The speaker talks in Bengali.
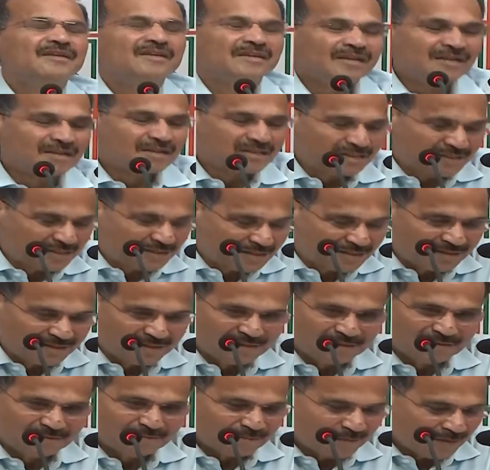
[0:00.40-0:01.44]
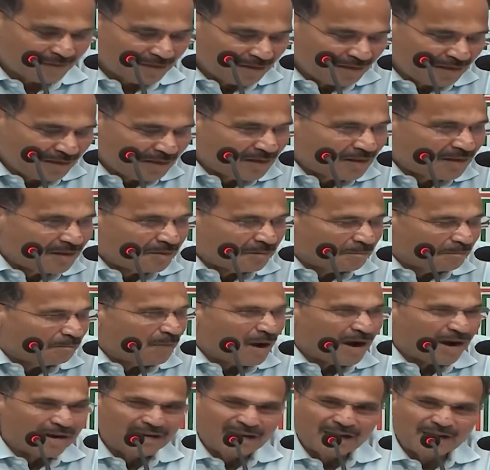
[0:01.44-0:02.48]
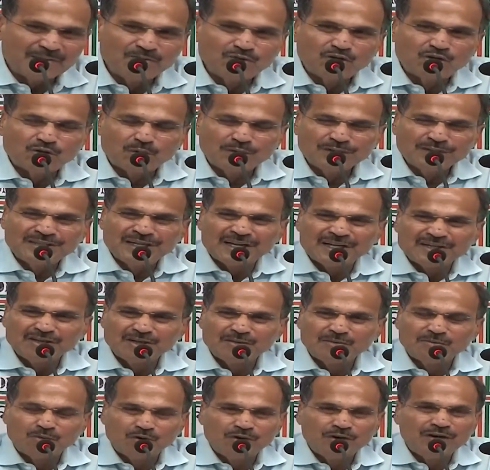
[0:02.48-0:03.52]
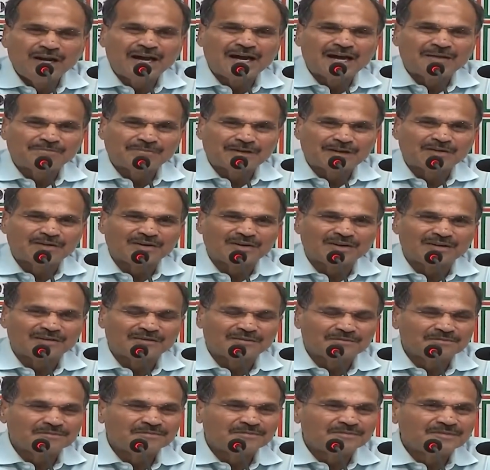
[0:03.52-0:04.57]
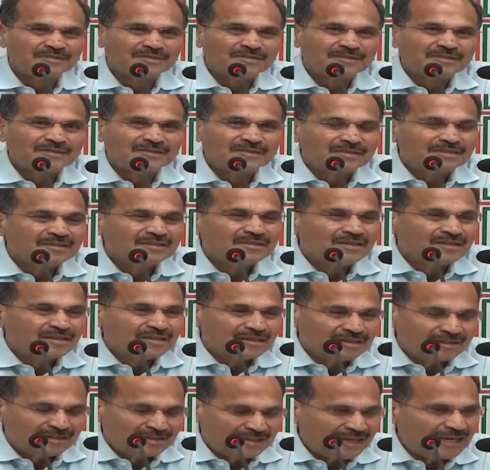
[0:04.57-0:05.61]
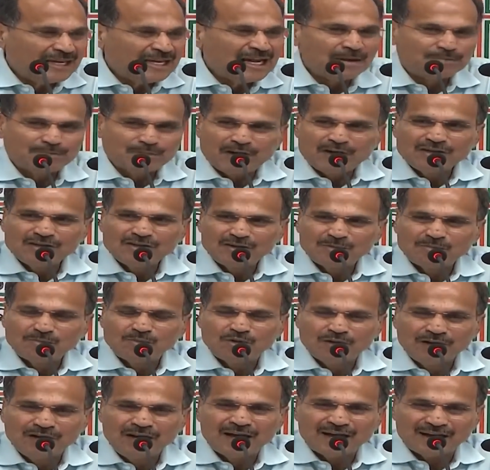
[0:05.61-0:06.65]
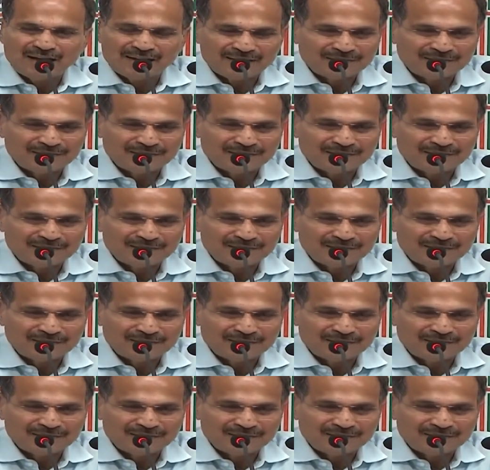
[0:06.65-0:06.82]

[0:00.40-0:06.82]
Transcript: ইস বাংলার মুখ্য একজন মহিলা আপনারা তিনি আপনারা একজন মহিলা